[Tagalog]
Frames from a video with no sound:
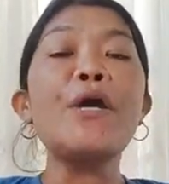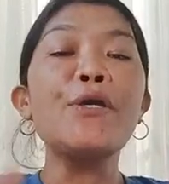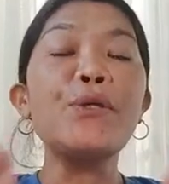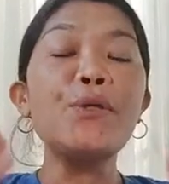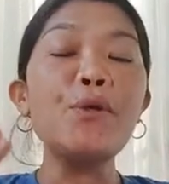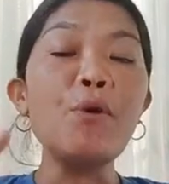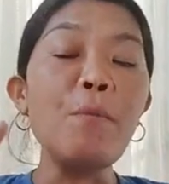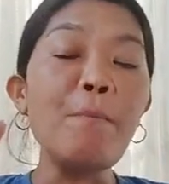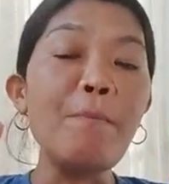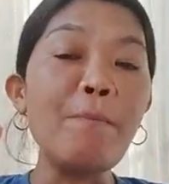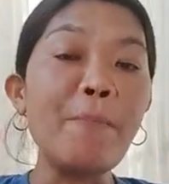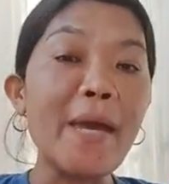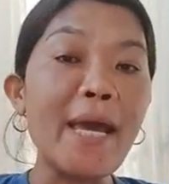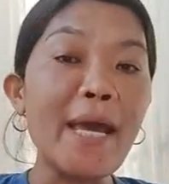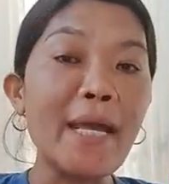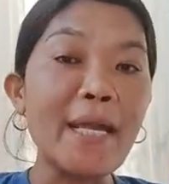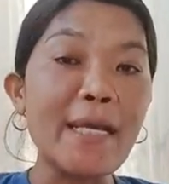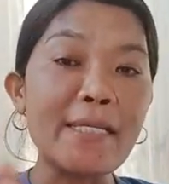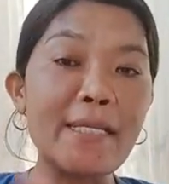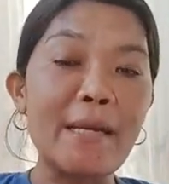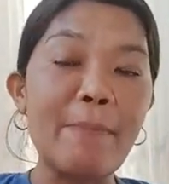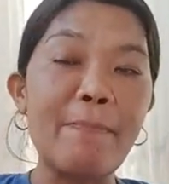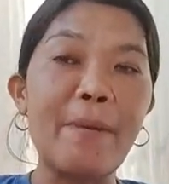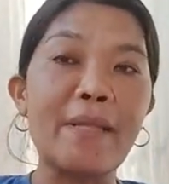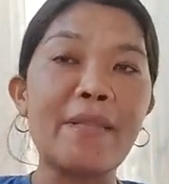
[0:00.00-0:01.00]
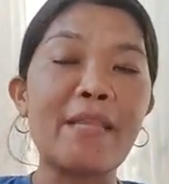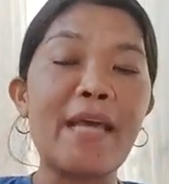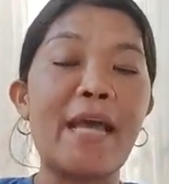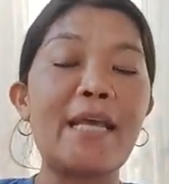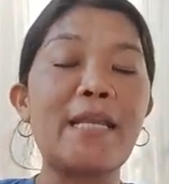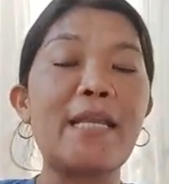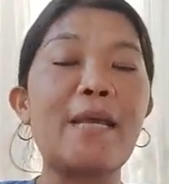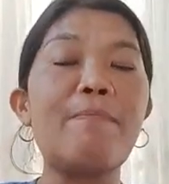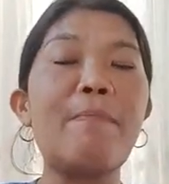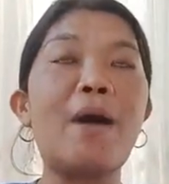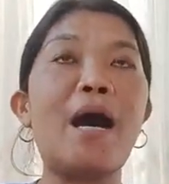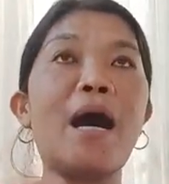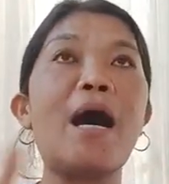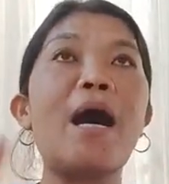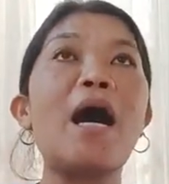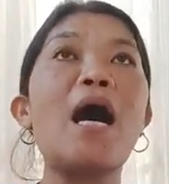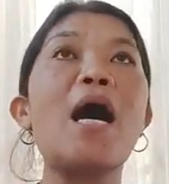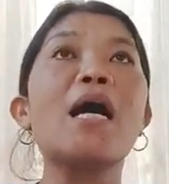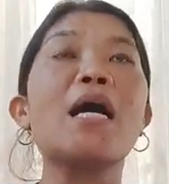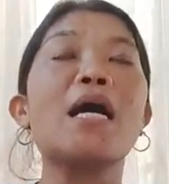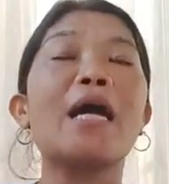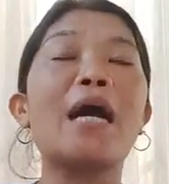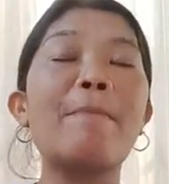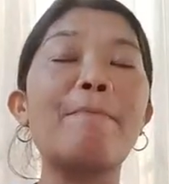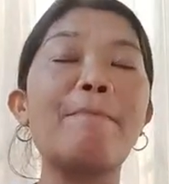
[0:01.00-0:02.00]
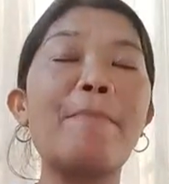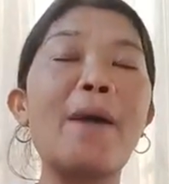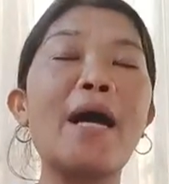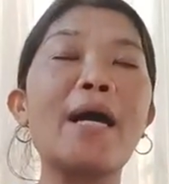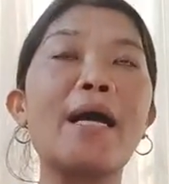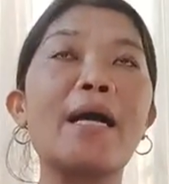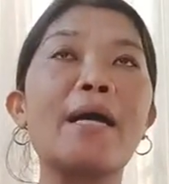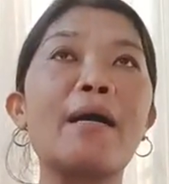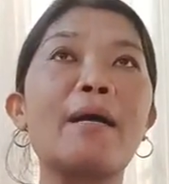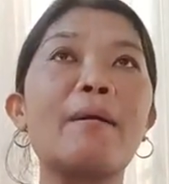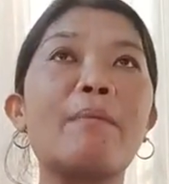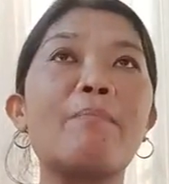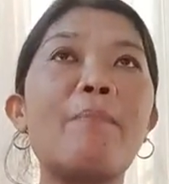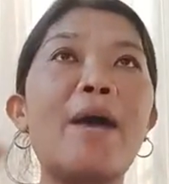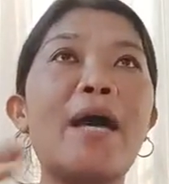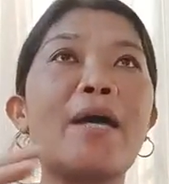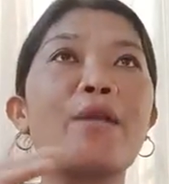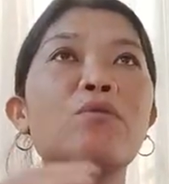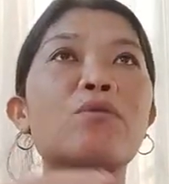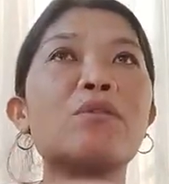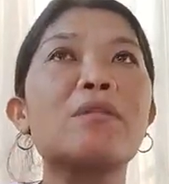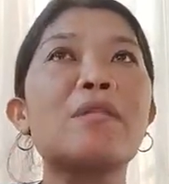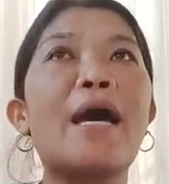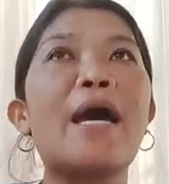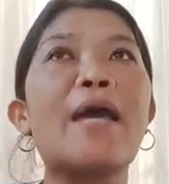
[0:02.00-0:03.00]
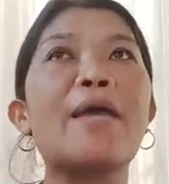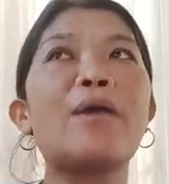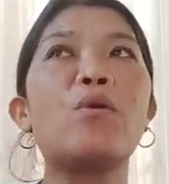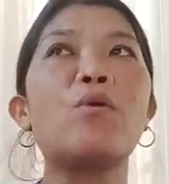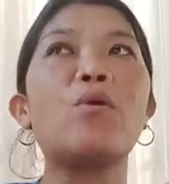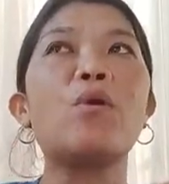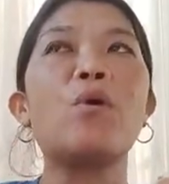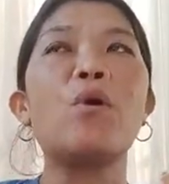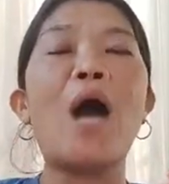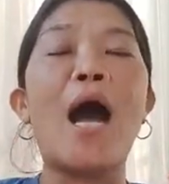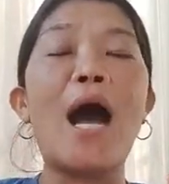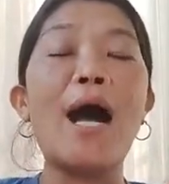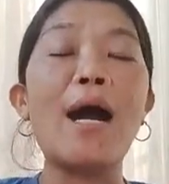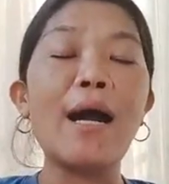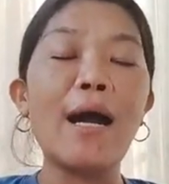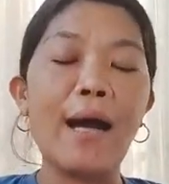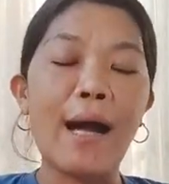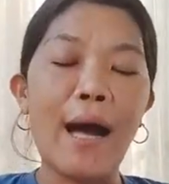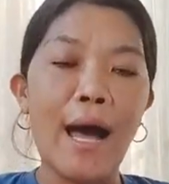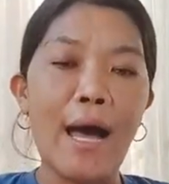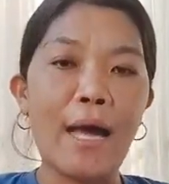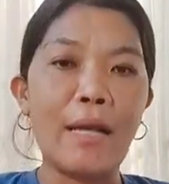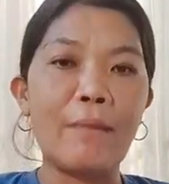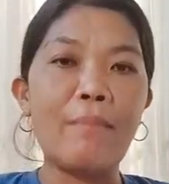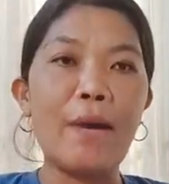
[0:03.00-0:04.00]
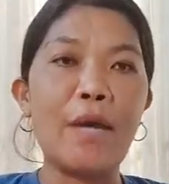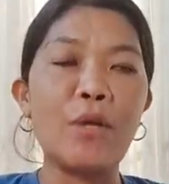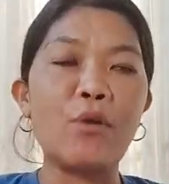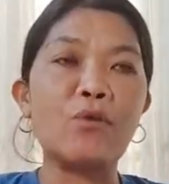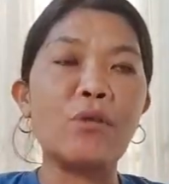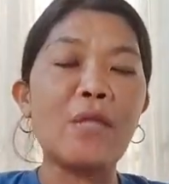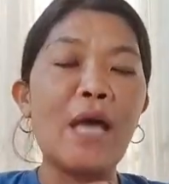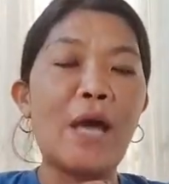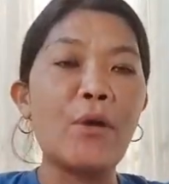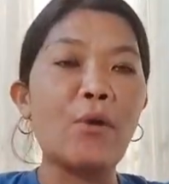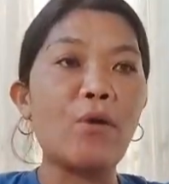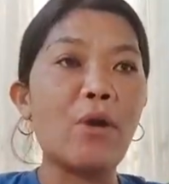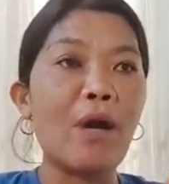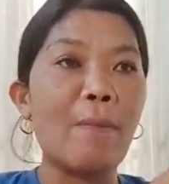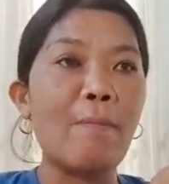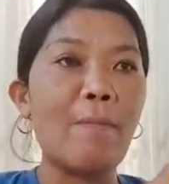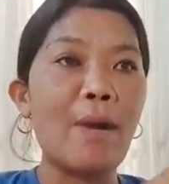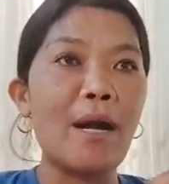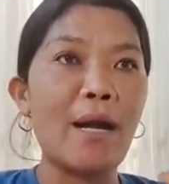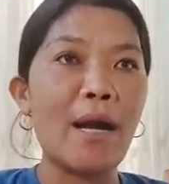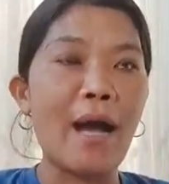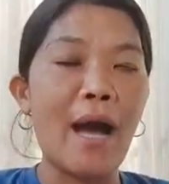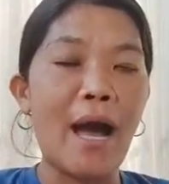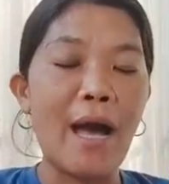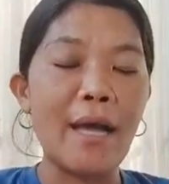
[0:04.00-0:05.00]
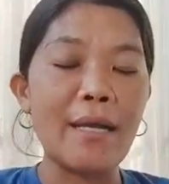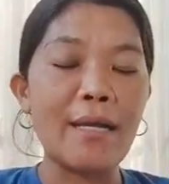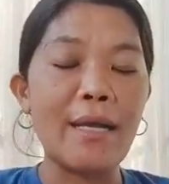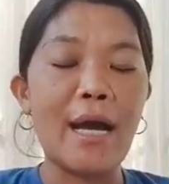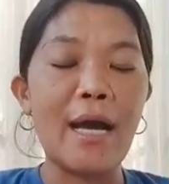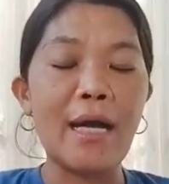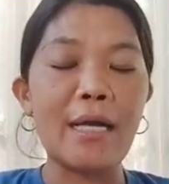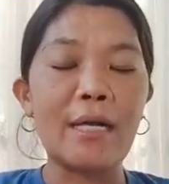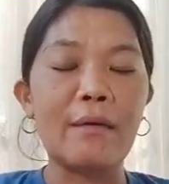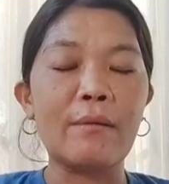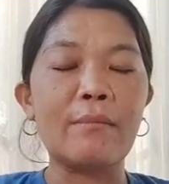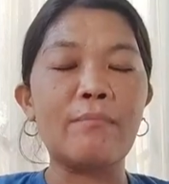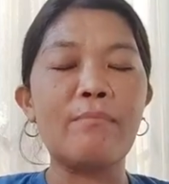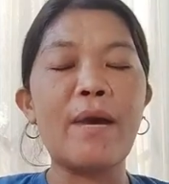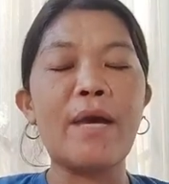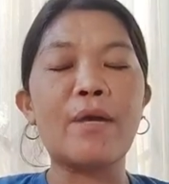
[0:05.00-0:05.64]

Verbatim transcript: Yung pera sa patay, di ba? Kapag mayroon tayong angkan, mayroon tayong kamag-anak,